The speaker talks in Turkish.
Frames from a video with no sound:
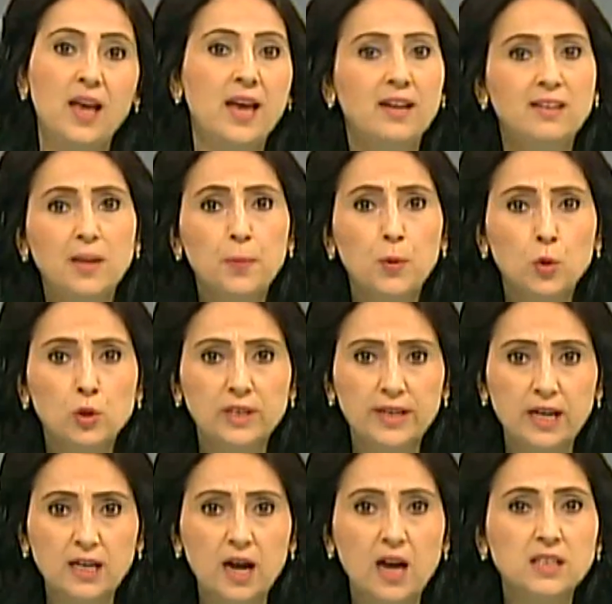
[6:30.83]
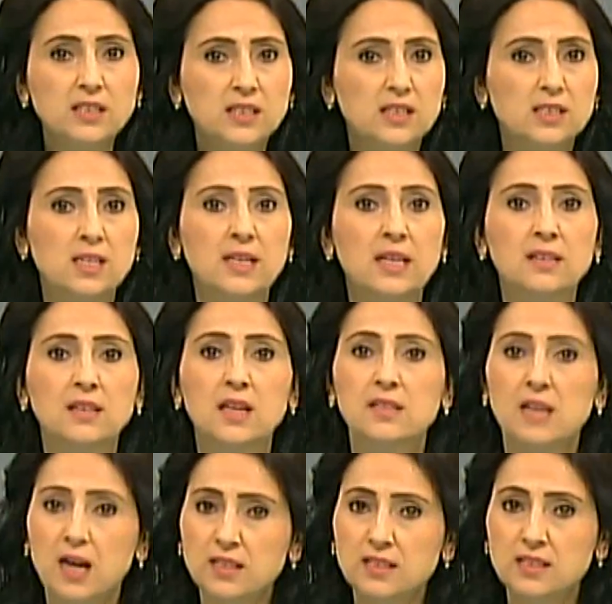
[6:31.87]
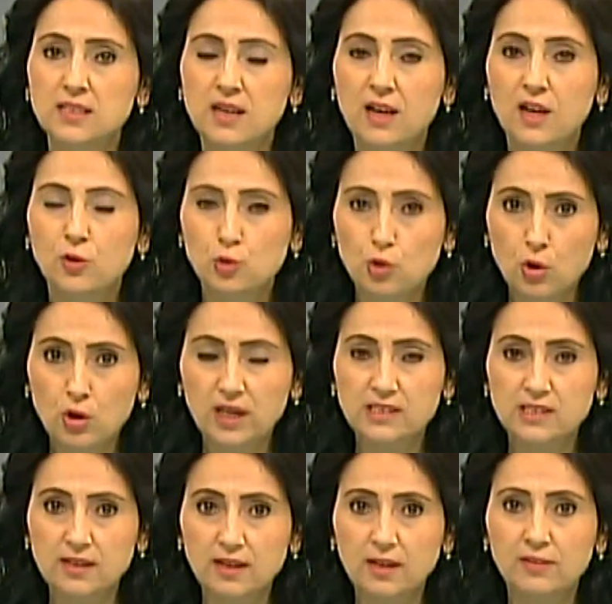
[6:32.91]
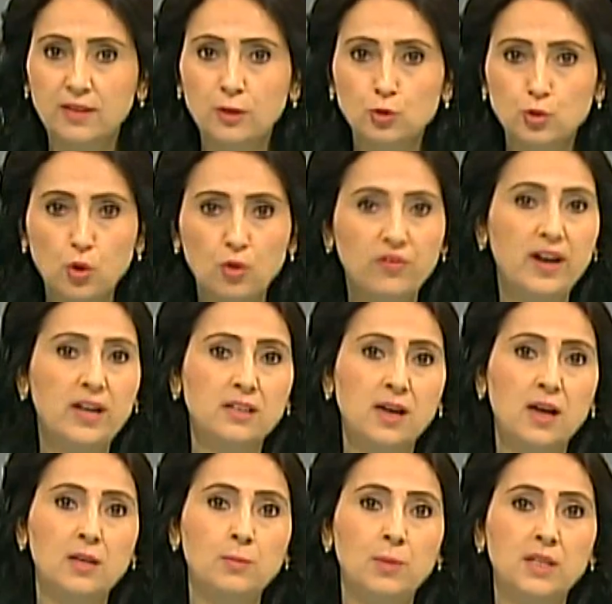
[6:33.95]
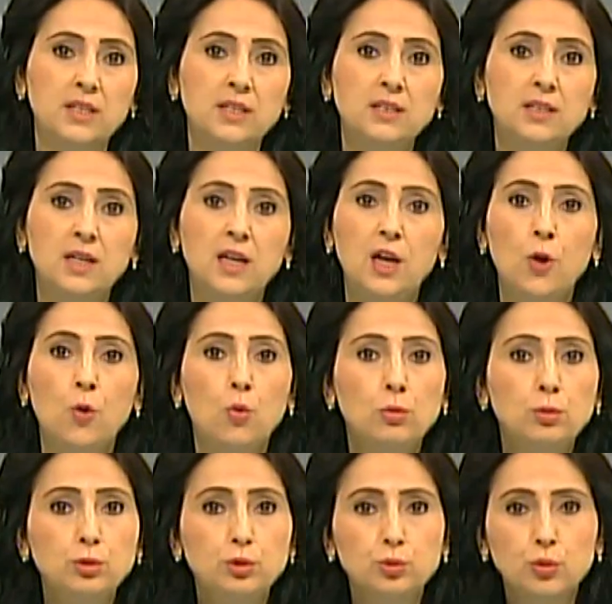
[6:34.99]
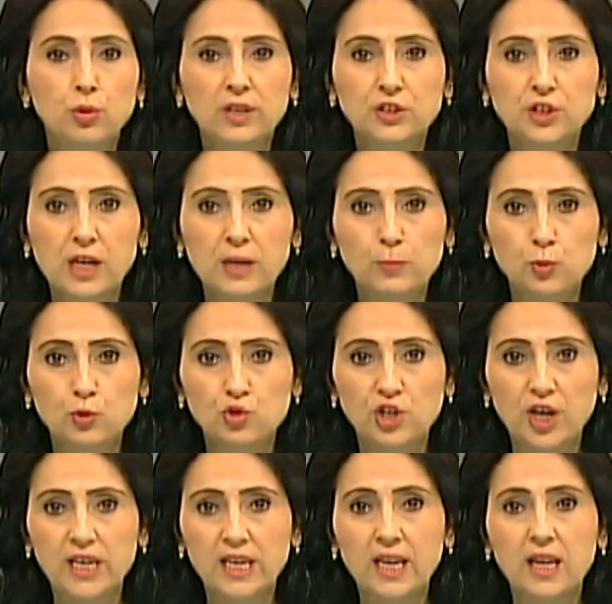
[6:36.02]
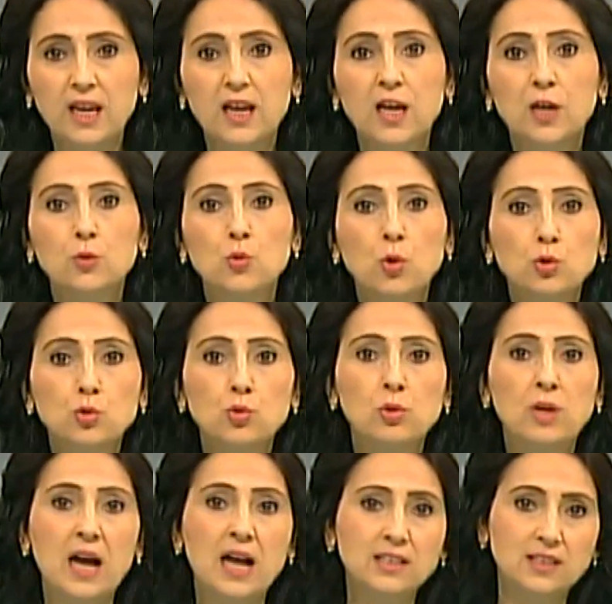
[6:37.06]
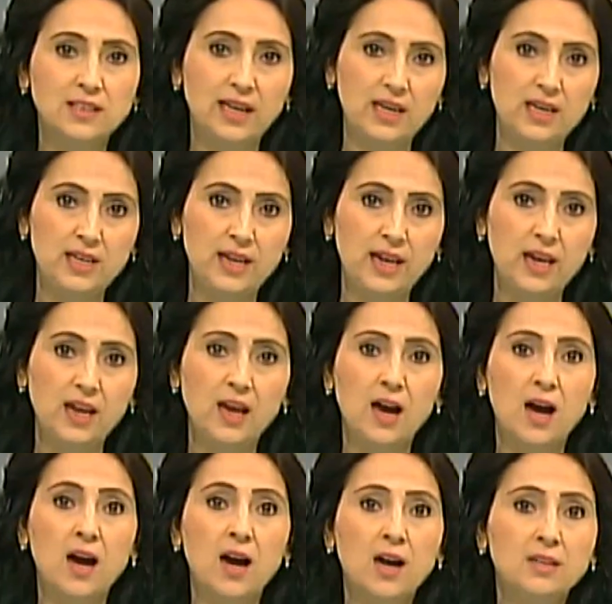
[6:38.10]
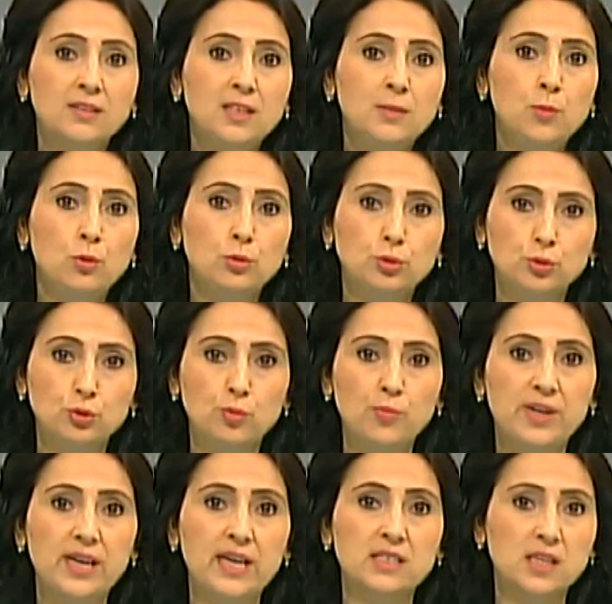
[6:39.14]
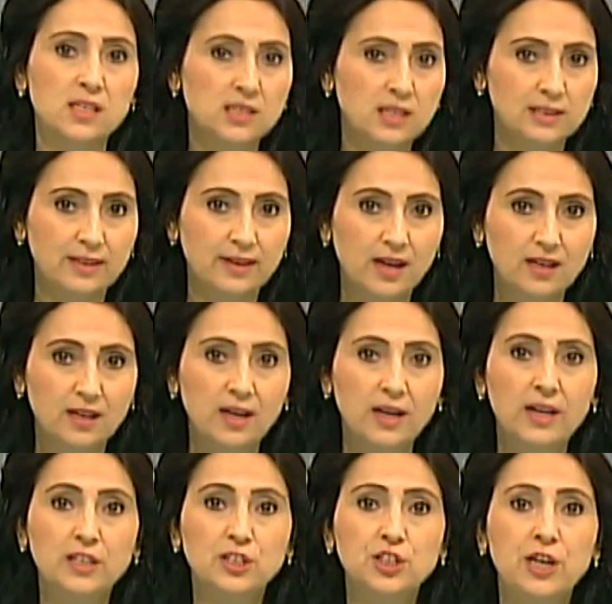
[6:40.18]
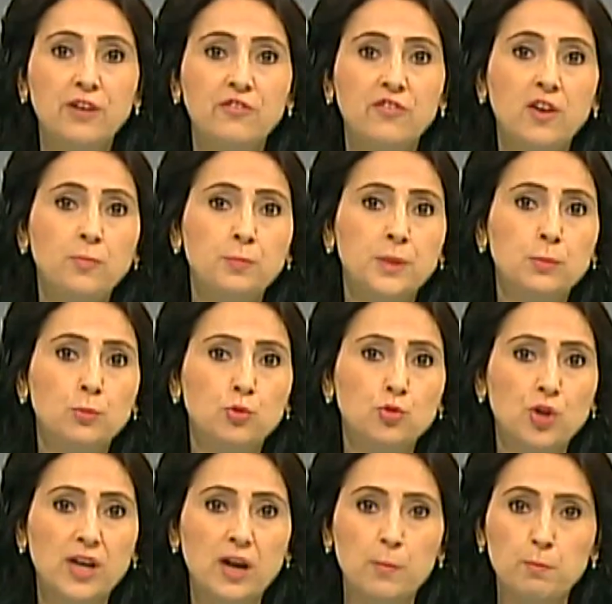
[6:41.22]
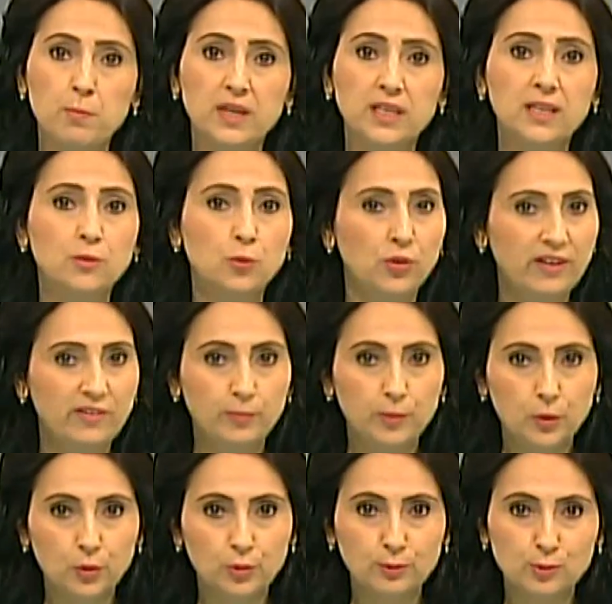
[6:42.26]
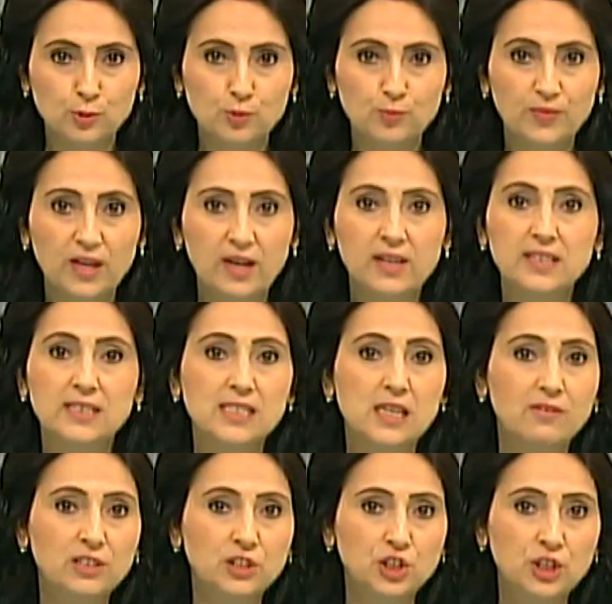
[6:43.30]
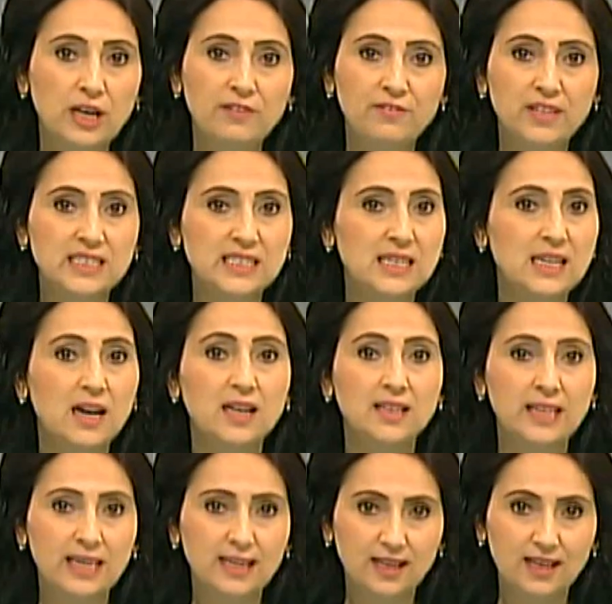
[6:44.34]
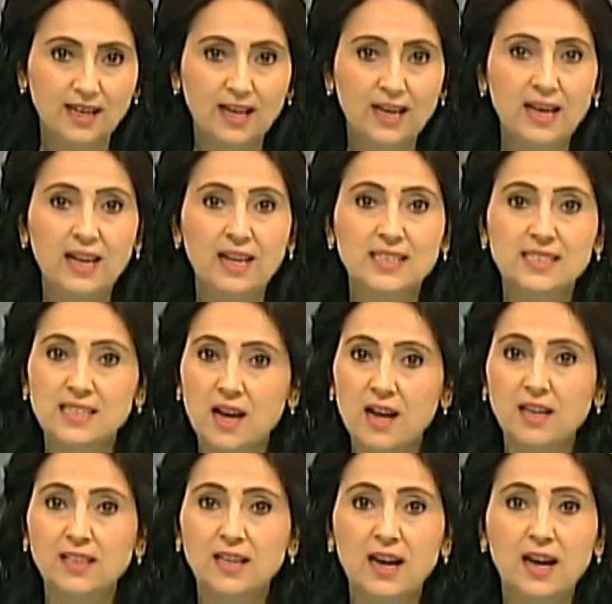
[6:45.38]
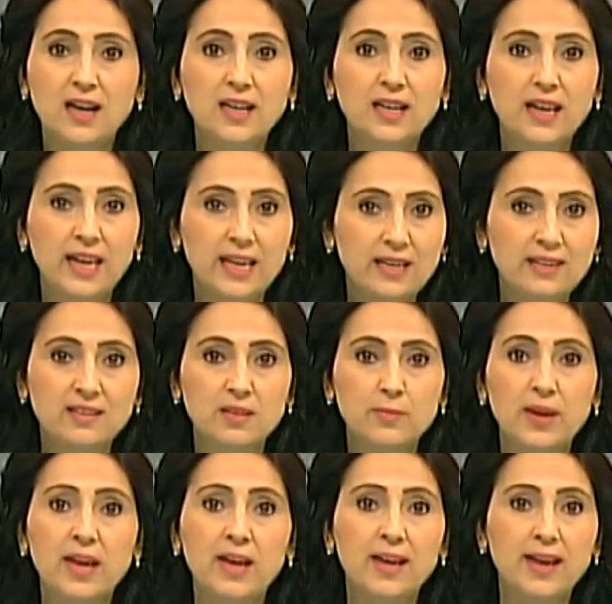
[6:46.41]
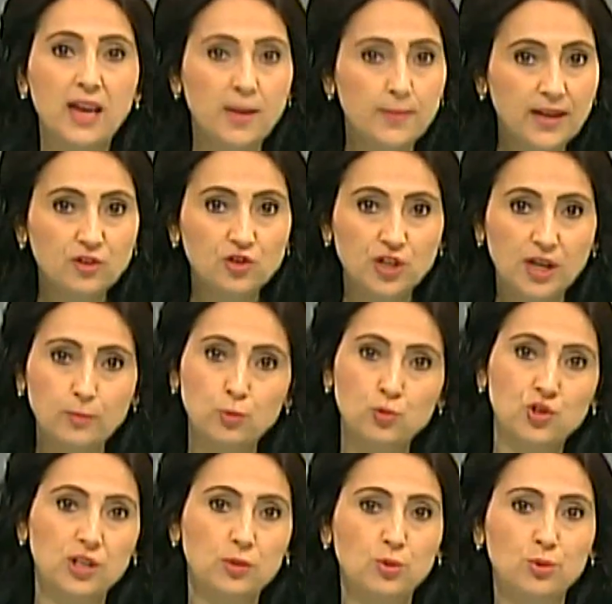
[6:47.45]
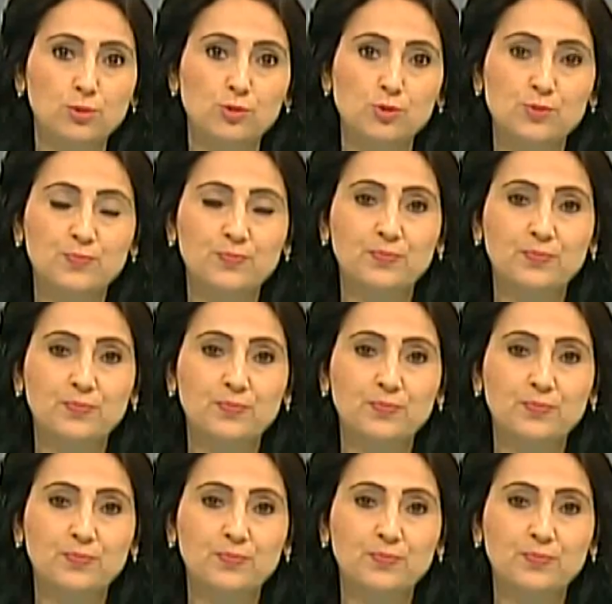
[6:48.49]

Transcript: HDP olarak az kazanandan az, çok kazanandan çok vergi almayı, oluşturulacak bütçeyi yoksul halk lehine adil bölüştürmeyi esas alarak şeffaf bir bütçe yapmayı görev biliyoruz. Savaşa ve silaha değil, sağlığa, eğitime, emekçiye bütçe diyoruz.